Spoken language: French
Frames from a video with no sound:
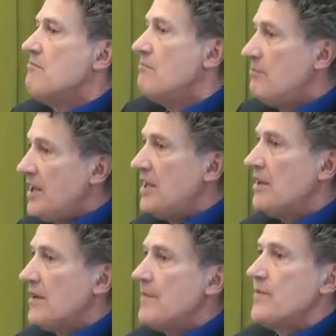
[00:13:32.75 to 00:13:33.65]

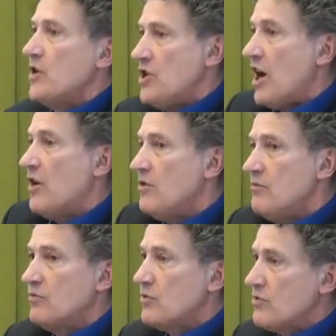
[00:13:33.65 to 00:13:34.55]
Mais il y a
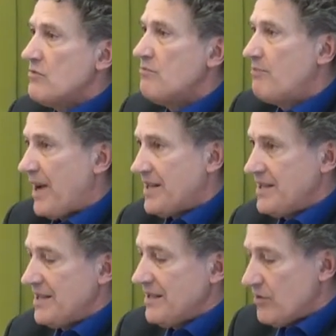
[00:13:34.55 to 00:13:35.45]
une, toute une
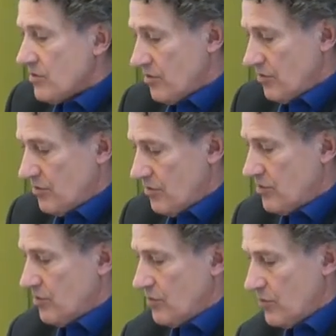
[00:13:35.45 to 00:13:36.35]
partie de ce, de
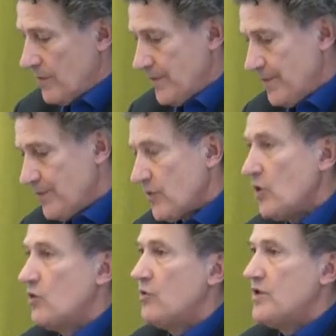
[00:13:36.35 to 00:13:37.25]

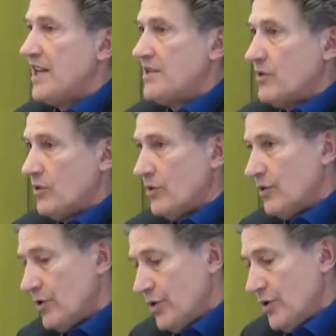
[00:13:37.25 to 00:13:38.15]
cette, euh,
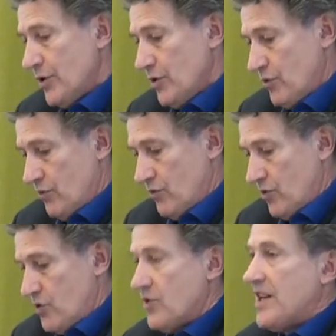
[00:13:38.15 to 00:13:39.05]

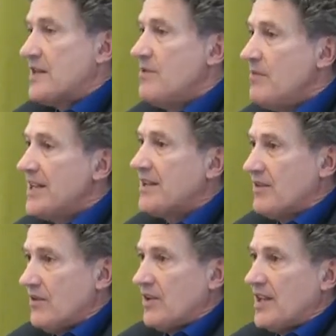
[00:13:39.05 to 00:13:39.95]
de ce texte biblique
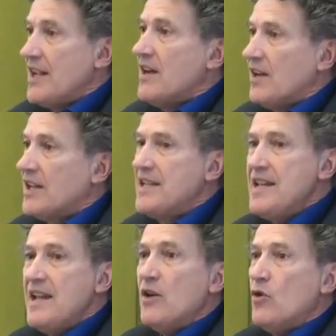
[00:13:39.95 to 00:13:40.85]
euh, qui est,
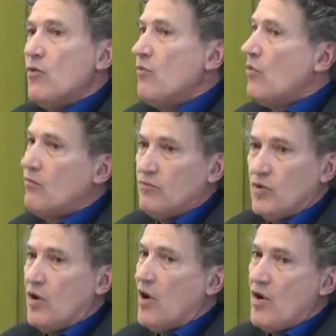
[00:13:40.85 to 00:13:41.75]
qui est
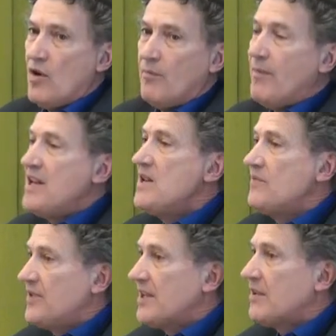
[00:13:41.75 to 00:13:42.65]
euh,
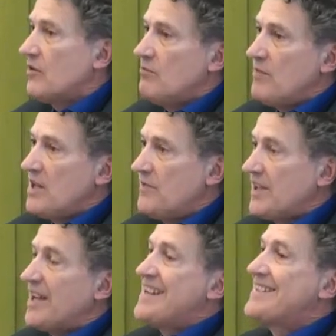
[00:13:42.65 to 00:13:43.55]
magnifique, une
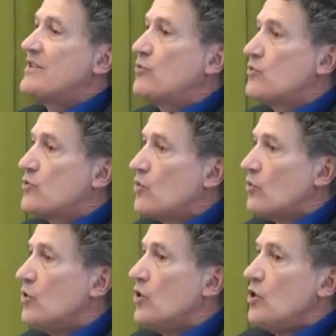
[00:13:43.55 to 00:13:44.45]
magnifique institution,